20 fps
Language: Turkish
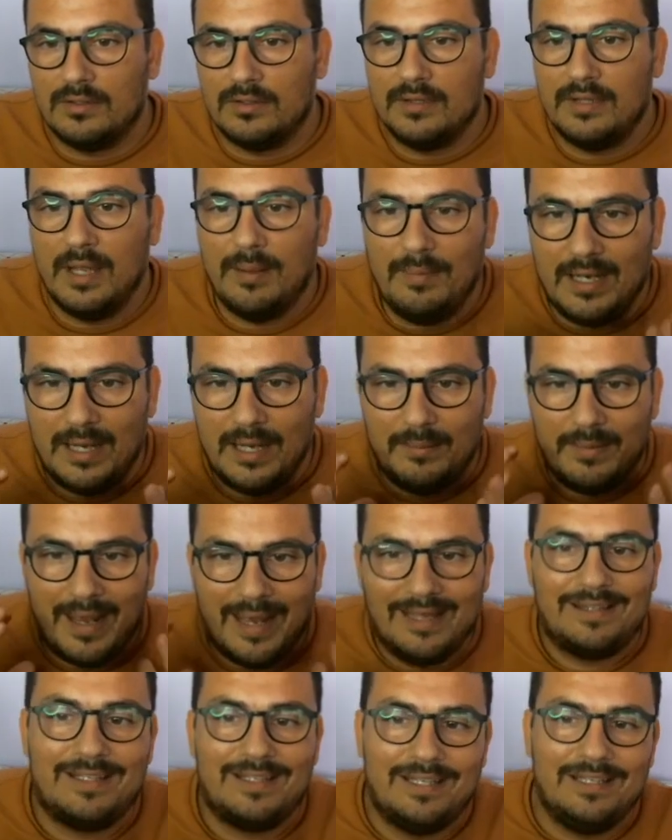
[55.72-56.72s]
ne bileyim
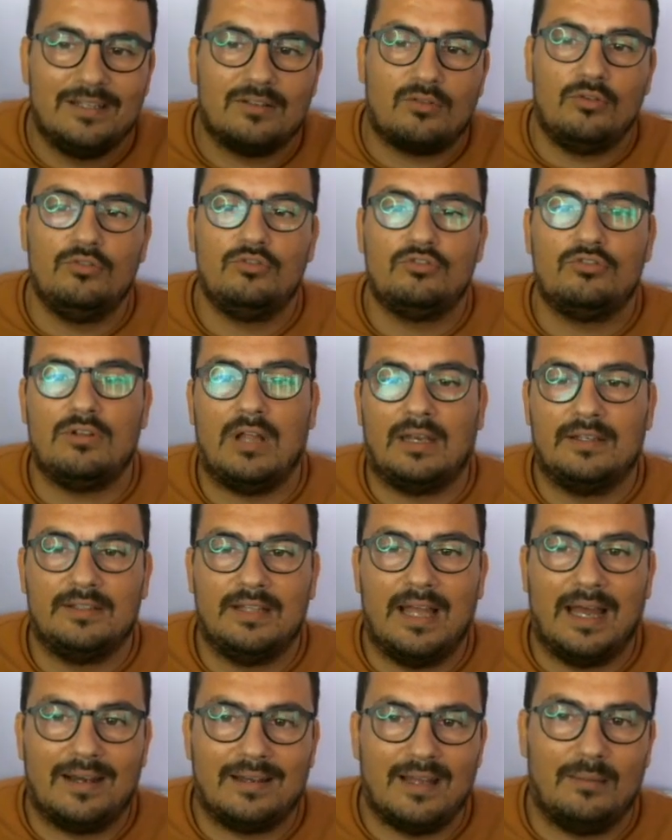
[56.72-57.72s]
etkinlik oyuncularını
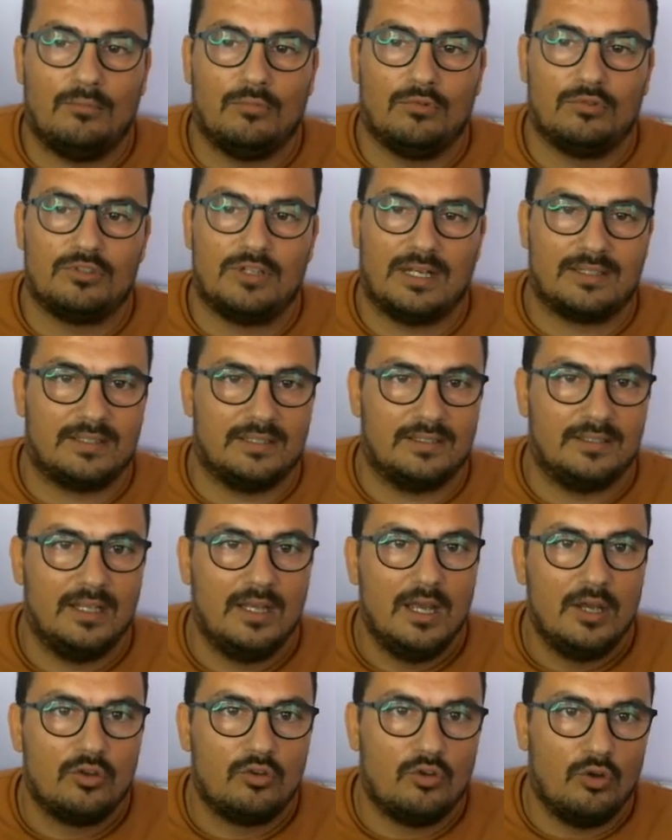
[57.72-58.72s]
nereden bulacaksın?
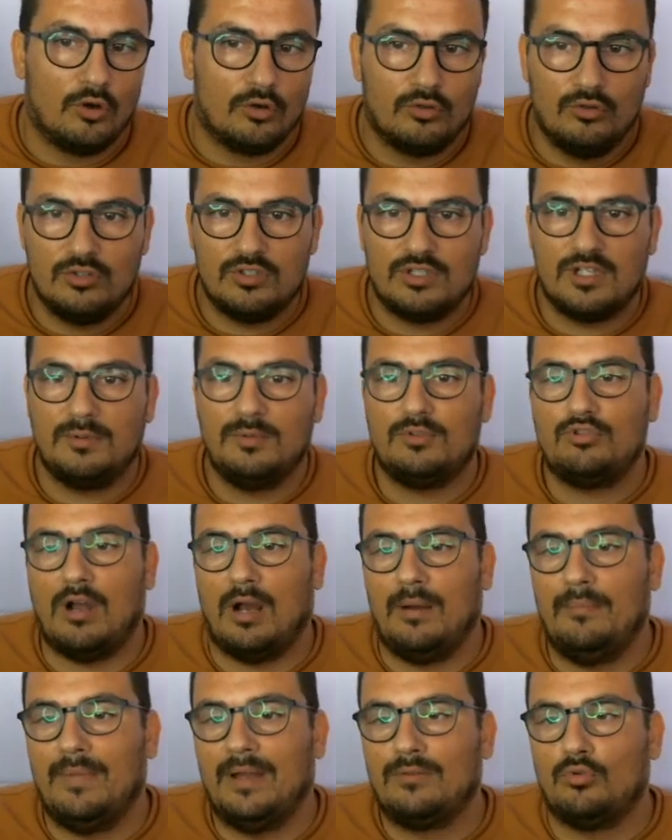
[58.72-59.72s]
Gördüğünüz gibi şu
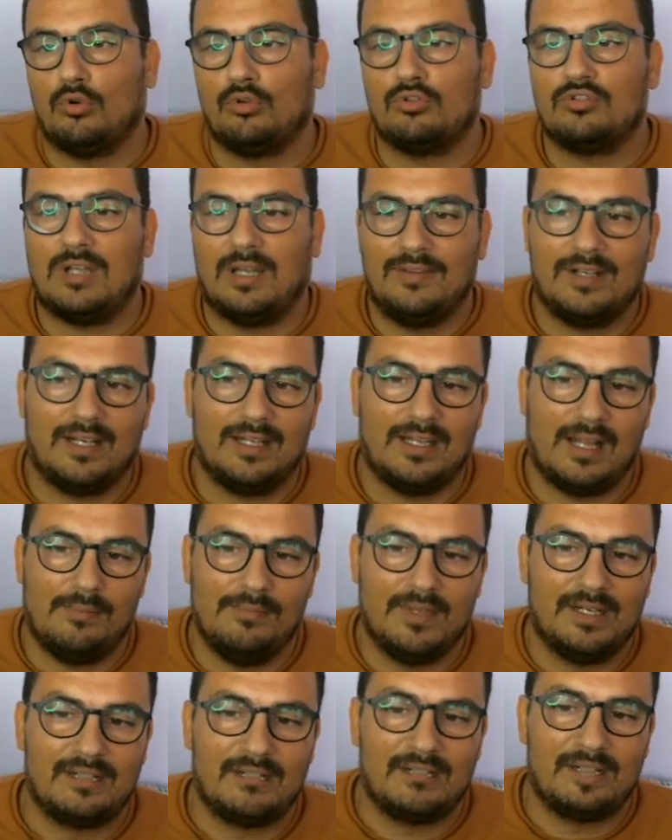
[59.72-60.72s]
an ben 90'lık
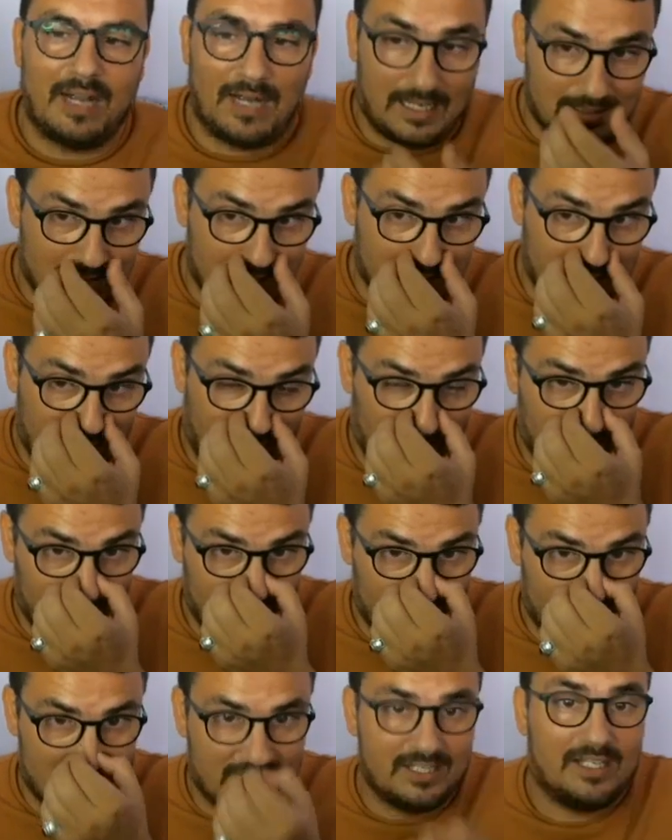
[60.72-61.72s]
adamları takaslık
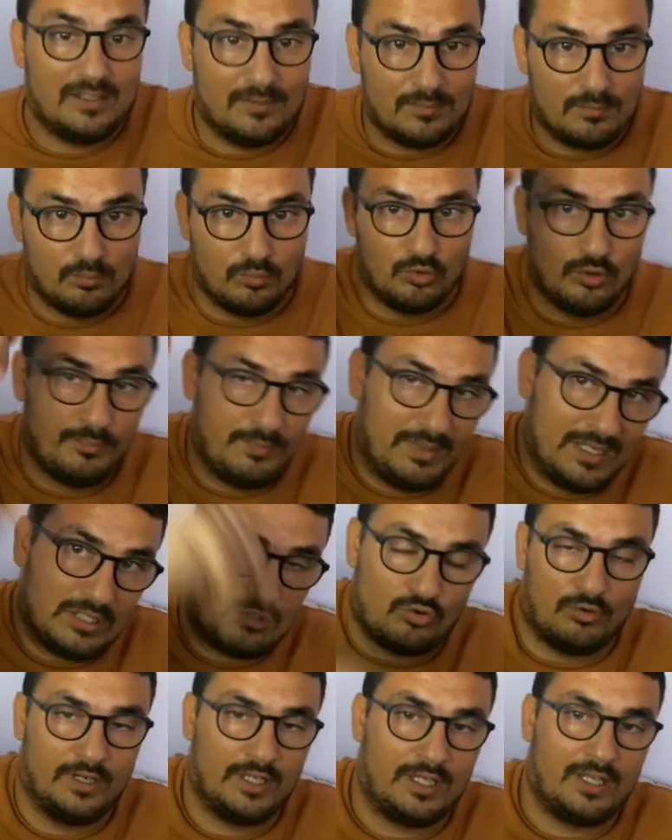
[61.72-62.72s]
yapmak için ki bunu bir
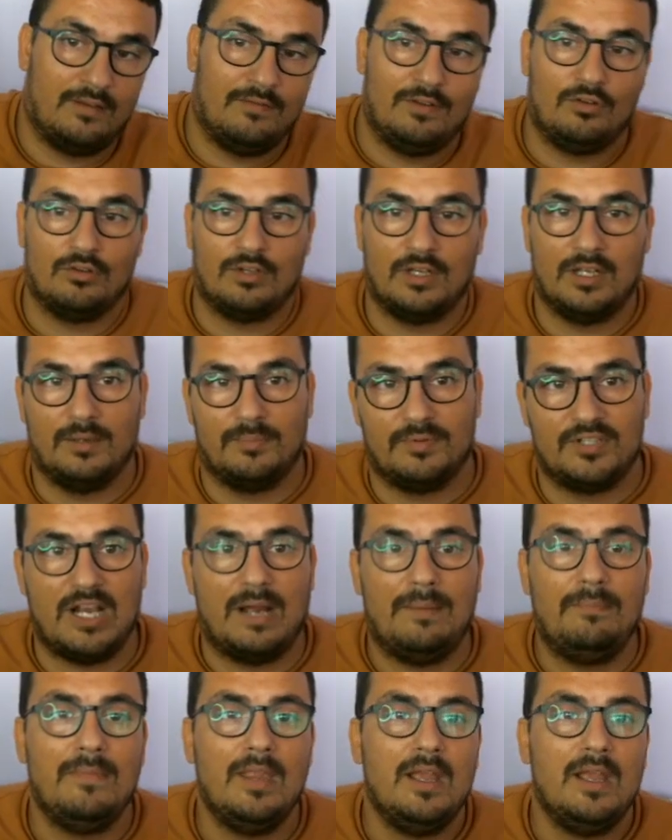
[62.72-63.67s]
sonraki videoda yapacağım.